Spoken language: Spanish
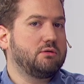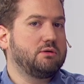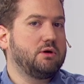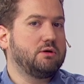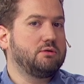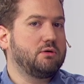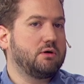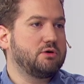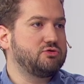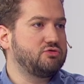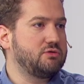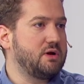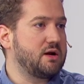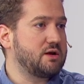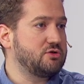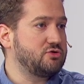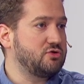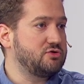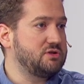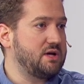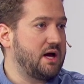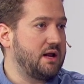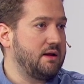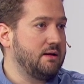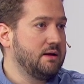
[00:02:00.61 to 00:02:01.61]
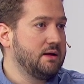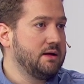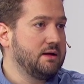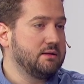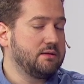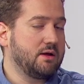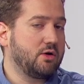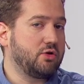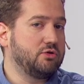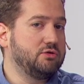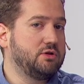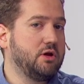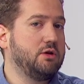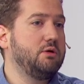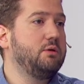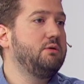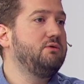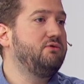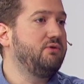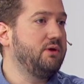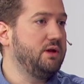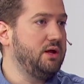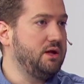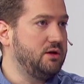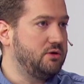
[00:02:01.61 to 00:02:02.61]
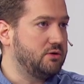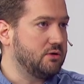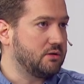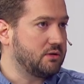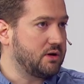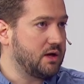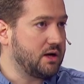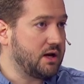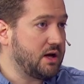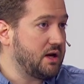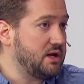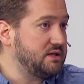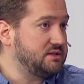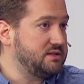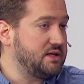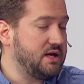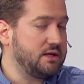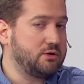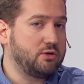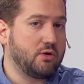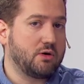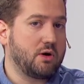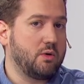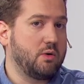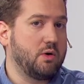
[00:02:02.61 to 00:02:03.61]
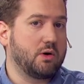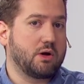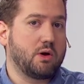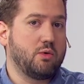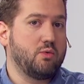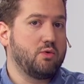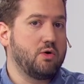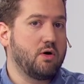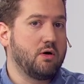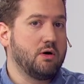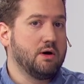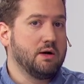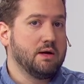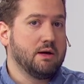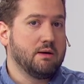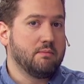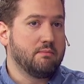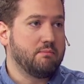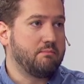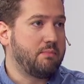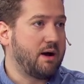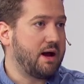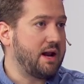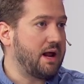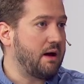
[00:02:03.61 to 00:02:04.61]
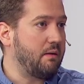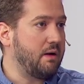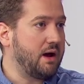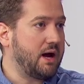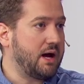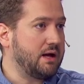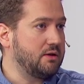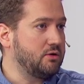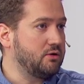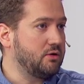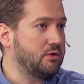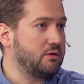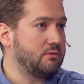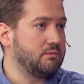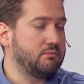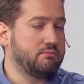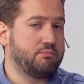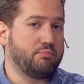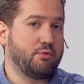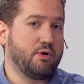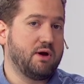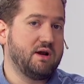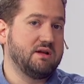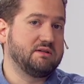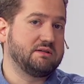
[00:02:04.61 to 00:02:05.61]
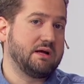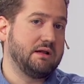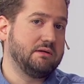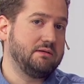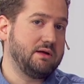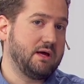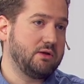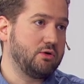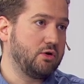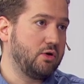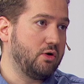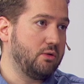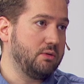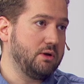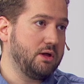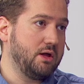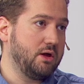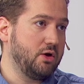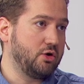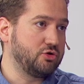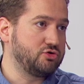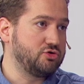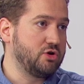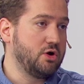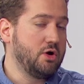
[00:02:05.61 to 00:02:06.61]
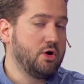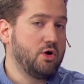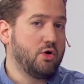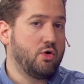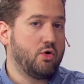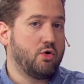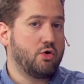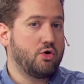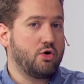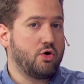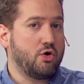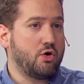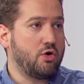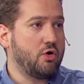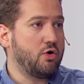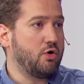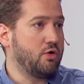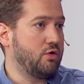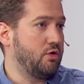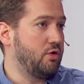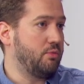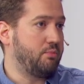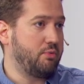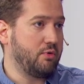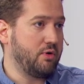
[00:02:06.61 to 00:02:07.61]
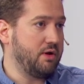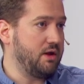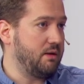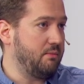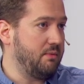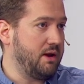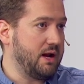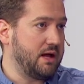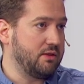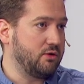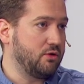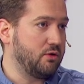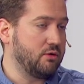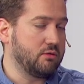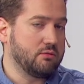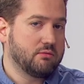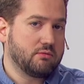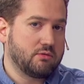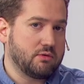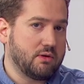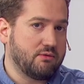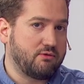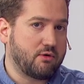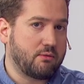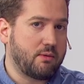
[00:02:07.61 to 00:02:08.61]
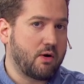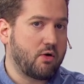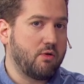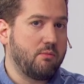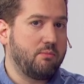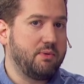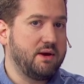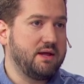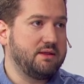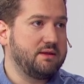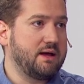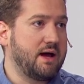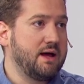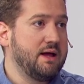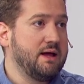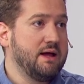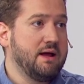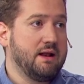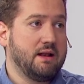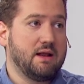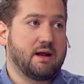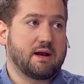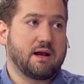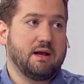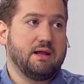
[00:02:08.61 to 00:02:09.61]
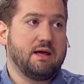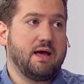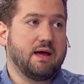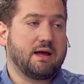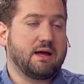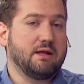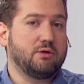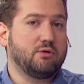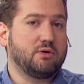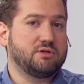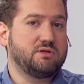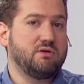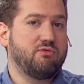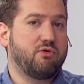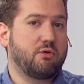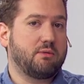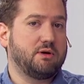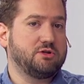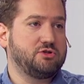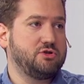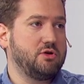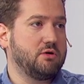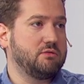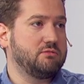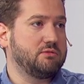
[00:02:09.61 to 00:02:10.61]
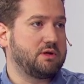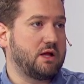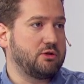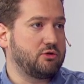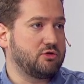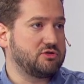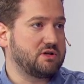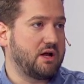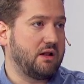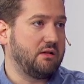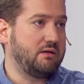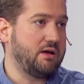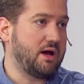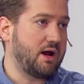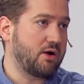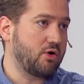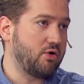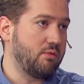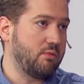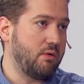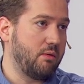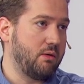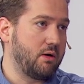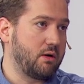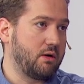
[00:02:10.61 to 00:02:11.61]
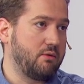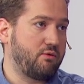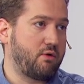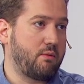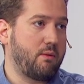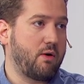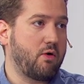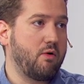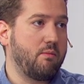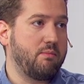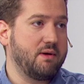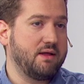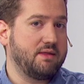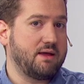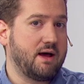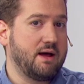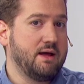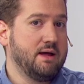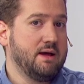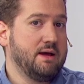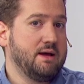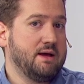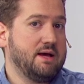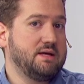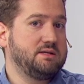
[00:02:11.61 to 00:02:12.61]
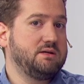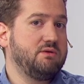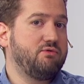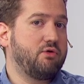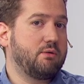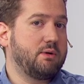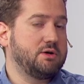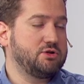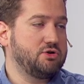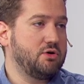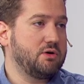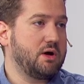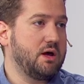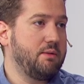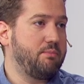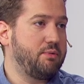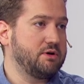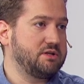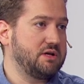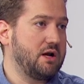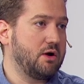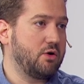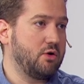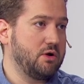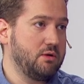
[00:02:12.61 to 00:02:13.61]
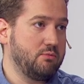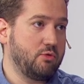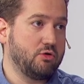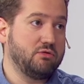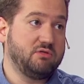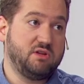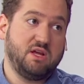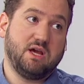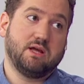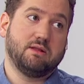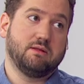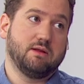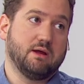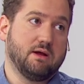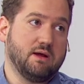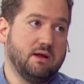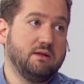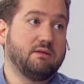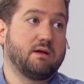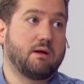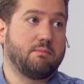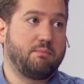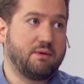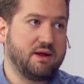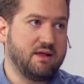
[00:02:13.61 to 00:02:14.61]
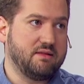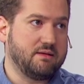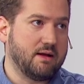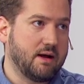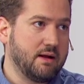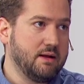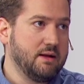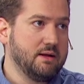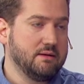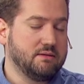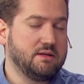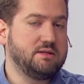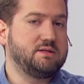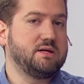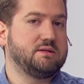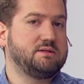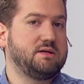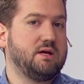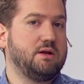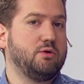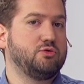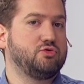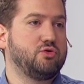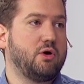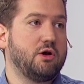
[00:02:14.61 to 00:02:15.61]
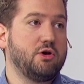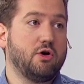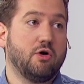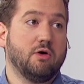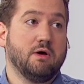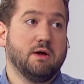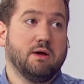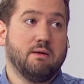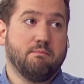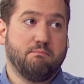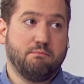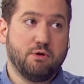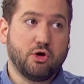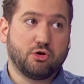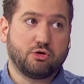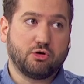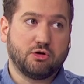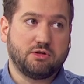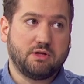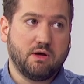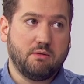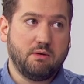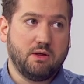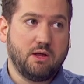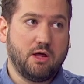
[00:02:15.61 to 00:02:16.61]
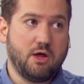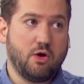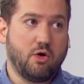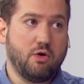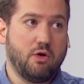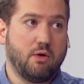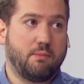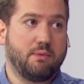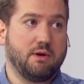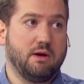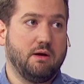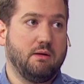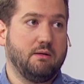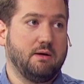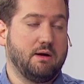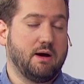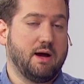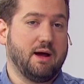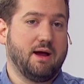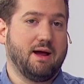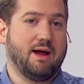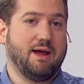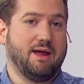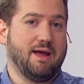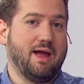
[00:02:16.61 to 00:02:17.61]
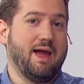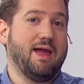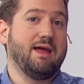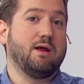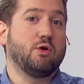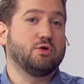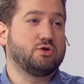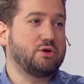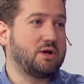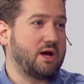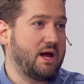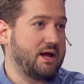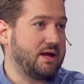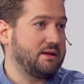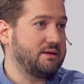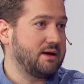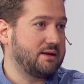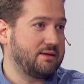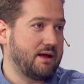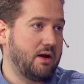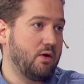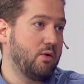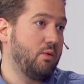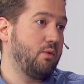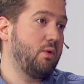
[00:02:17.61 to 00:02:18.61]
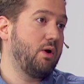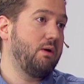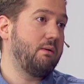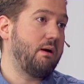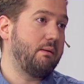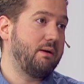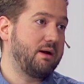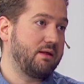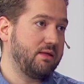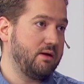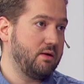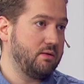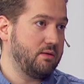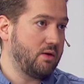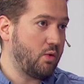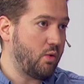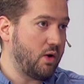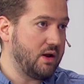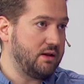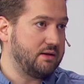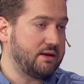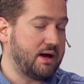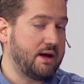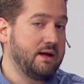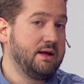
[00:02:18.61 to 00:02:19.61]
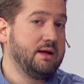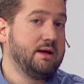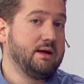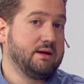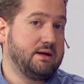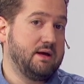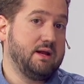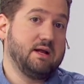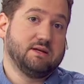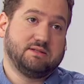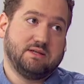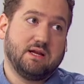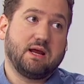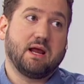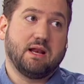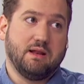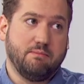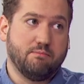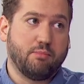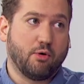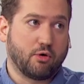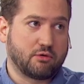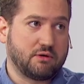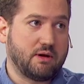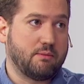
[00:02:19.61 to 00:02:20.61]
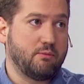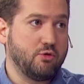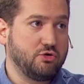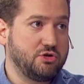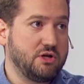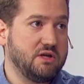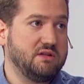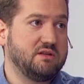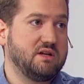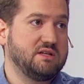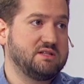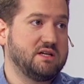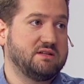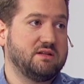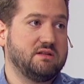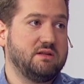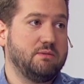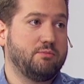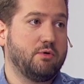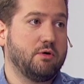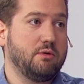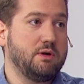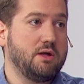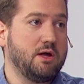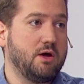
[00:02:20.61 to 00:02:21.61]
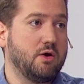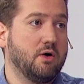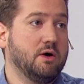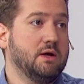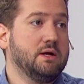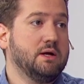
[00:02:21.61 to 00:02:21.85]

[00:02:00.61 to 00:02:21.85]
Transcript: TikTok es una red social de contenido infinito. ¿Qué quiere decir esto? Que bueno, que uno va navegando, puede ir salteando los videos o no, o los puede ir mirando de forma completa. La realidad es que toda esa información, tanto saltear como verlo de forma completa, es información que después el algoritmo entiende, interpreta. Dice, si el usuario vio todo este video y e incluso hay gente que hasta lo vuelve a ver de, vuelta, quiere decir que le importa mucho y le interesa este tipo de video.